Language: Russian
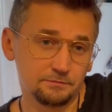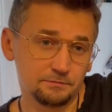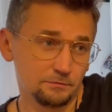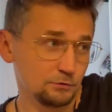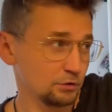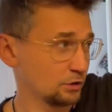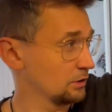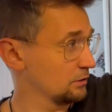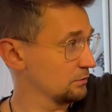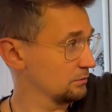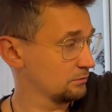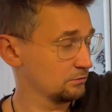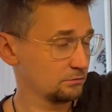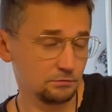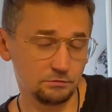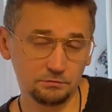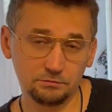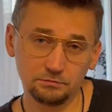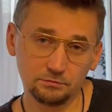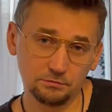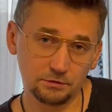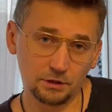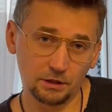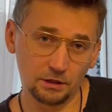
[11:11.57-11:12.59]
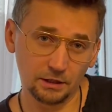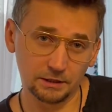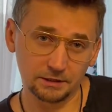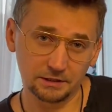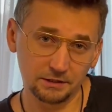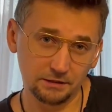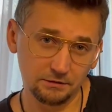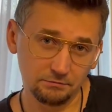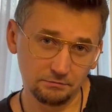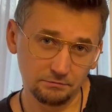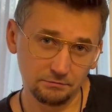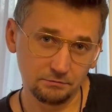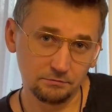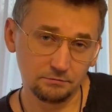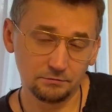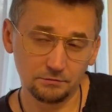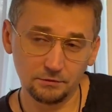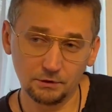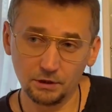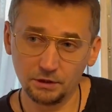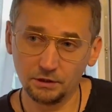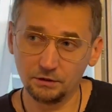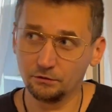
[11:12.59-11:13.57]
Вот этот. Классный.
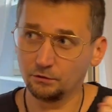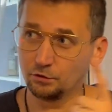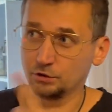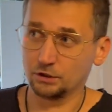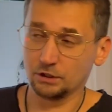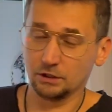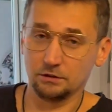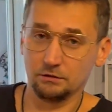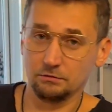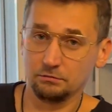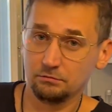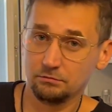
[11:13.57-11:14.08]
И вот этот.